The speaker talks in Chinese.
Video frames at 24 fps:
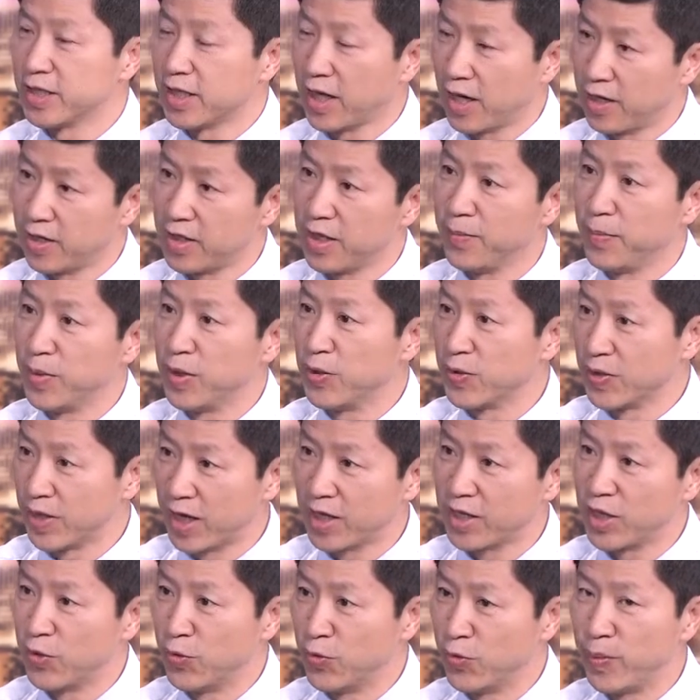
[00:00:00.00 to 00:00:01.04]
当然他没有
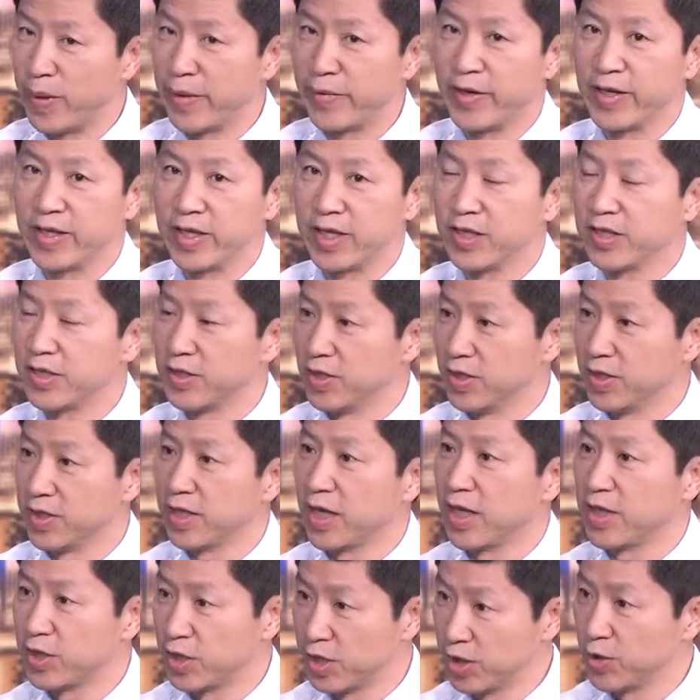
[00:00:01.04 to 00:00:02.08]
拿到五百万，他只
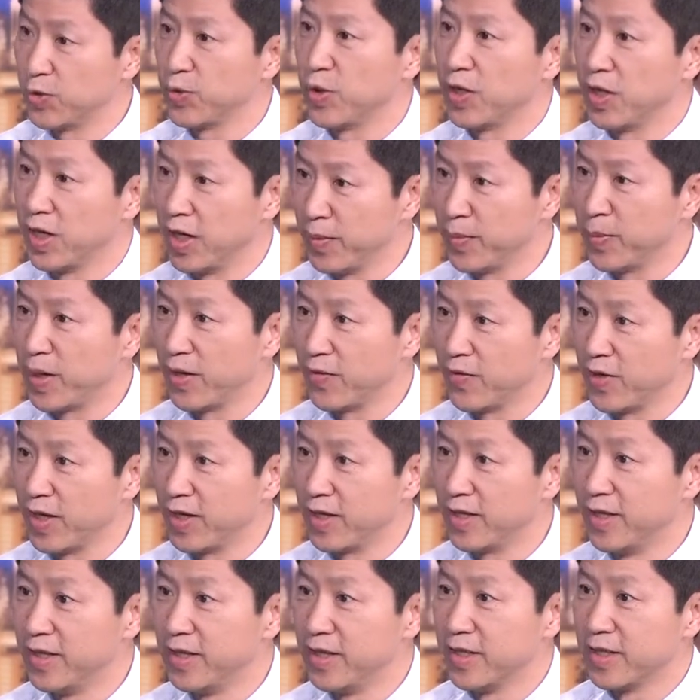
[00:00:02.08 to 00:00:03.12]
他只需要两百
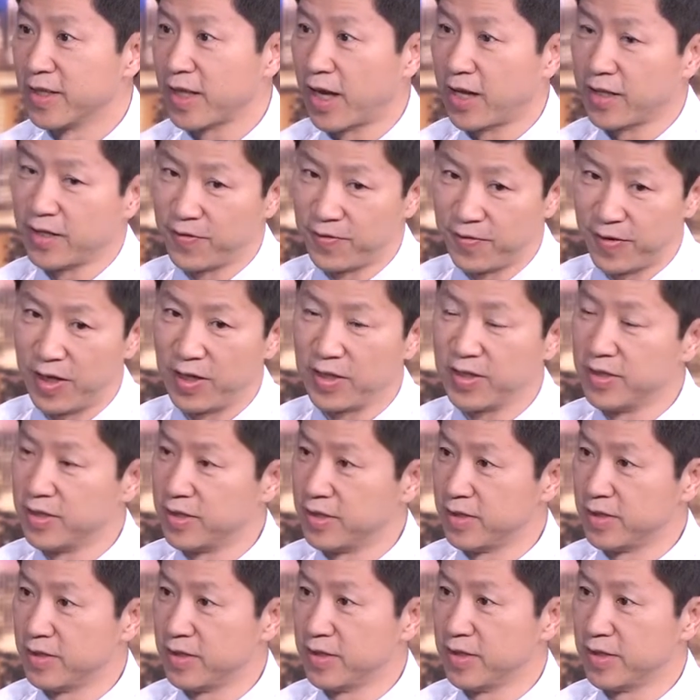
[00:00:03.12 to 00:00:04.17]
万。嗯。他的房
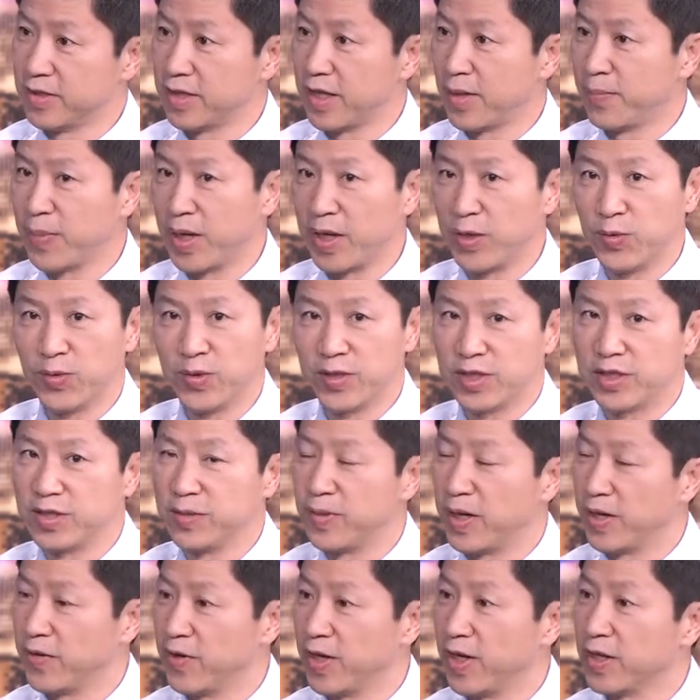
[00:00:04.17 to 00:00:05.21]
子是三百多四
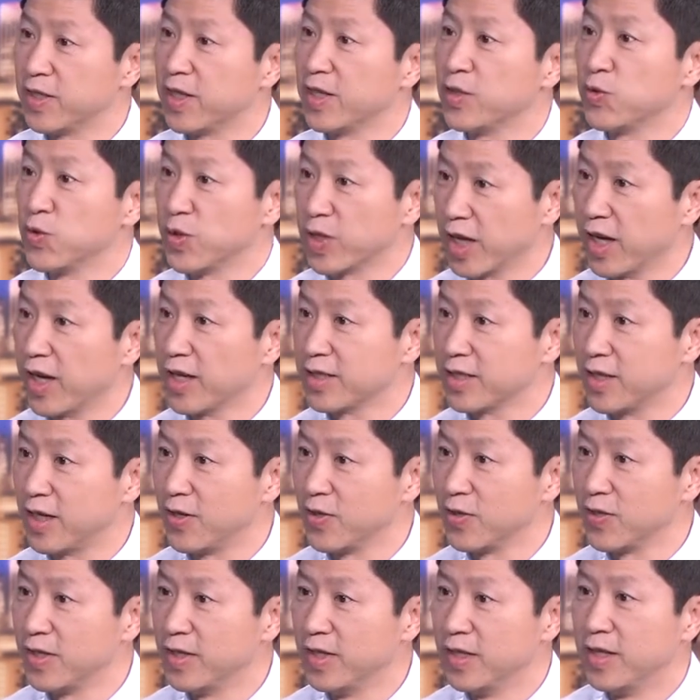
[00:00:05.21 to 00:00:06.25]
百万，他做 cash
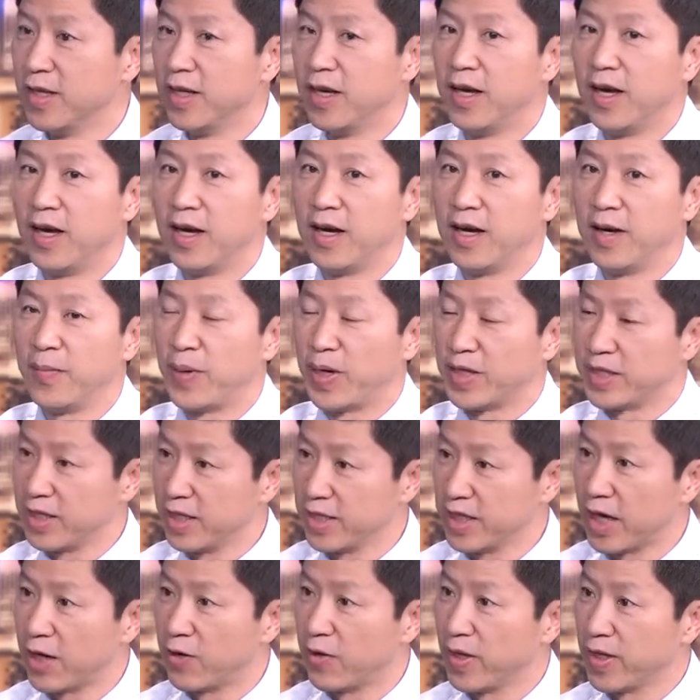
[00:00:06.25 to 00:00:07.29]
out 的，啊，把
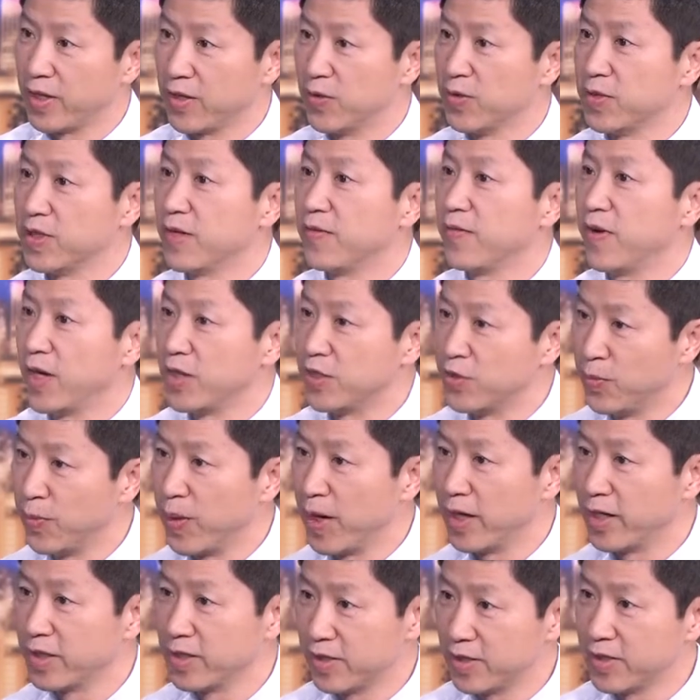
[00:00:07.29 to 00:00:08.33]
钱拿出来以后，在外州
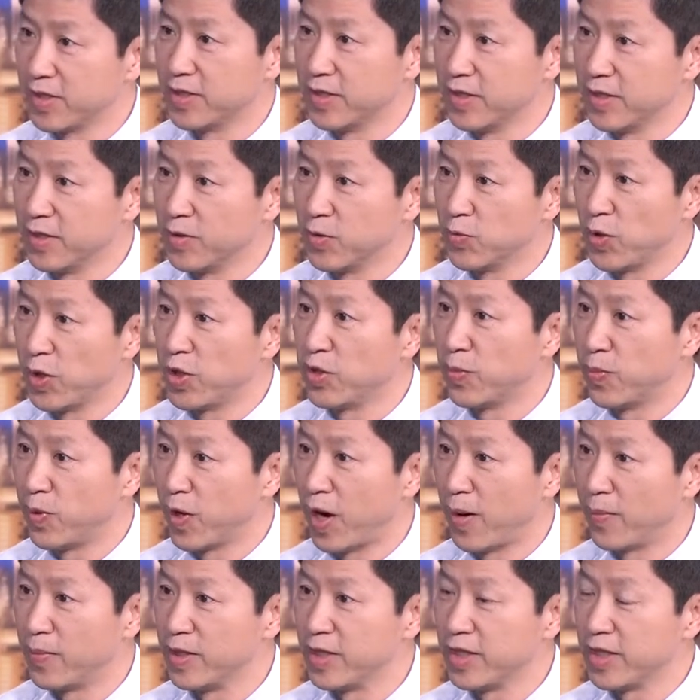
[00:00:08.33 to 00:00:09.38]
买了四个 rental
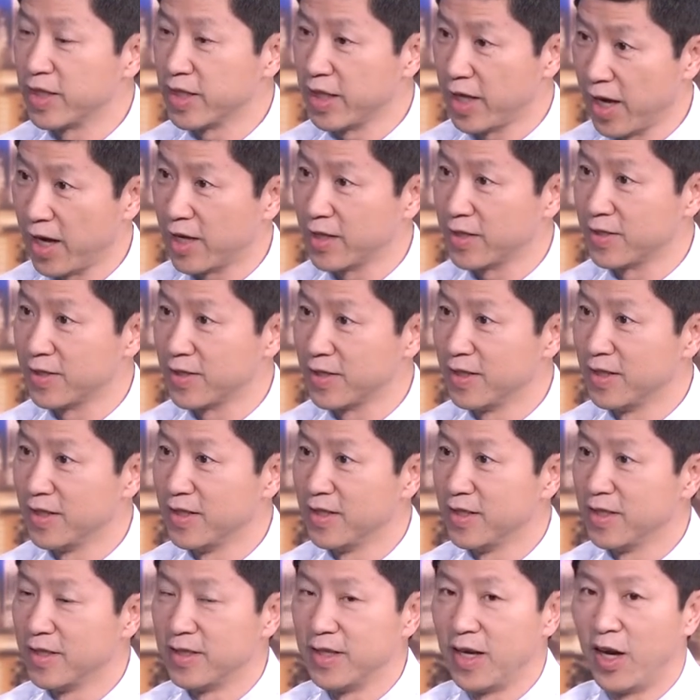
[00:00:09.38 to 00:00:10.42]
property，cash，
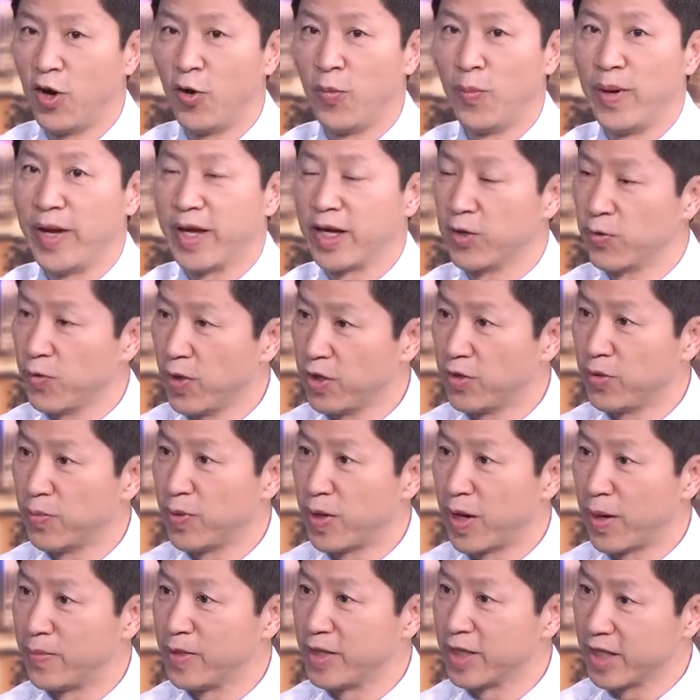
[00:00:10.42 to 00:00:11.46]
啊。然后每个 rental
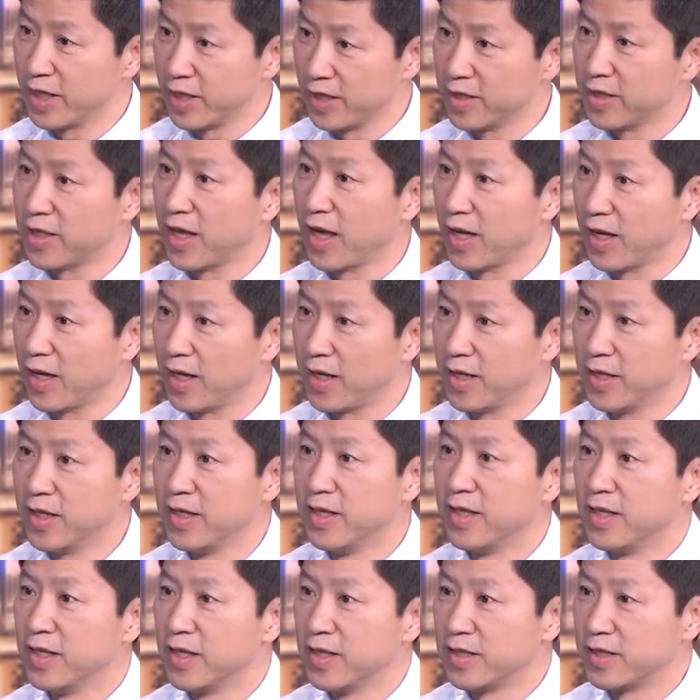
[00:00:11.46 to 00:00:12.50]
property 给他带来
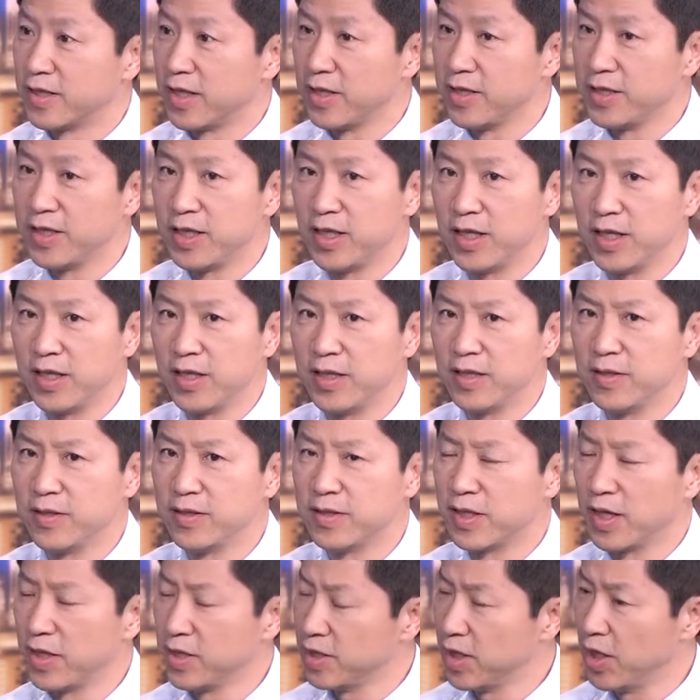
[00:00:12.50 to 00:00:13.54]
三千
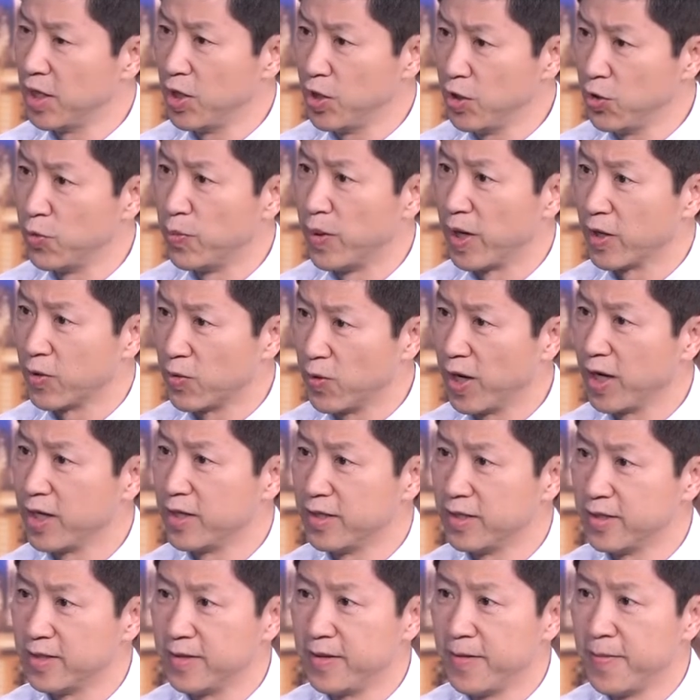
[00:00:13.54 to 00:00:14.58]
三千六百块
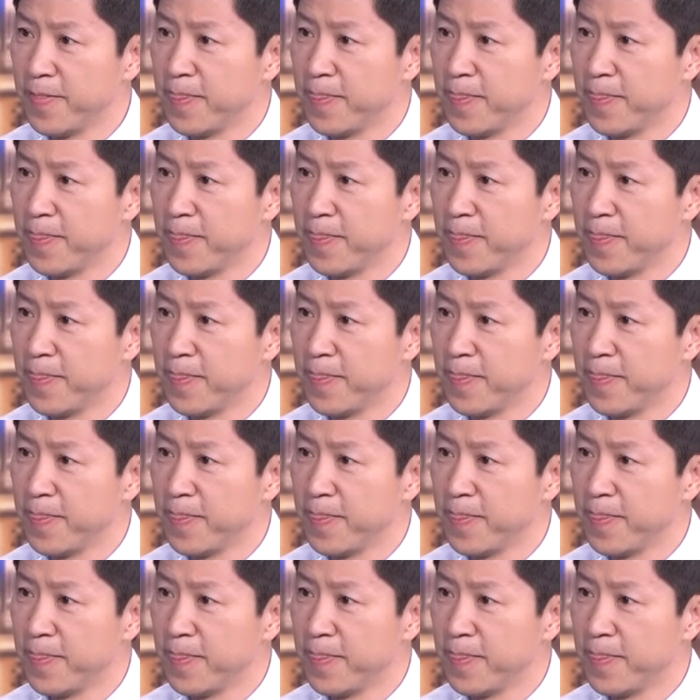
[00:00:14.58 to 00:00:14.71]
的。